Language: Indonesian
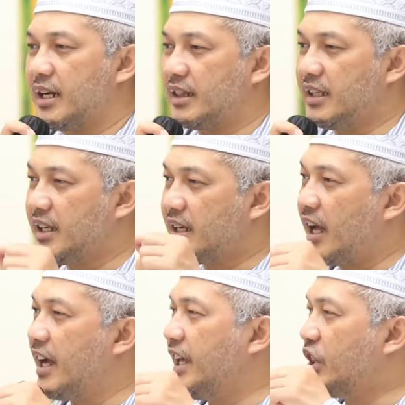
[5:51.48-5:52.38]

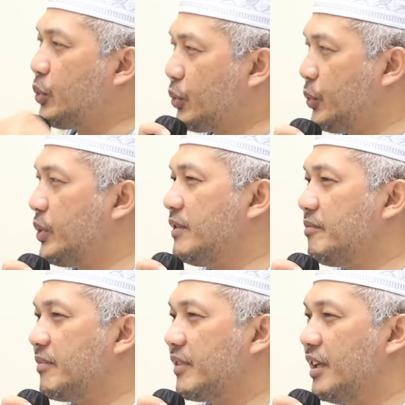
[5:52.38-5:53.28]
Ketika ayat
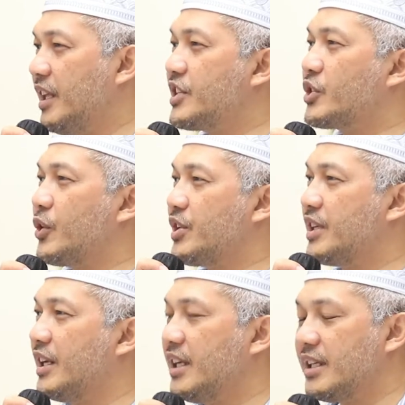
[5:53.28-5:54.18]
turun, ini
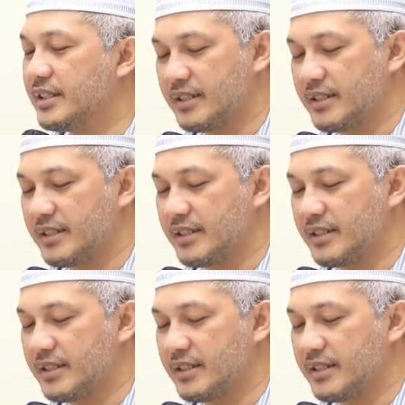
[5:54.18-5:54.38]
historisnya nih,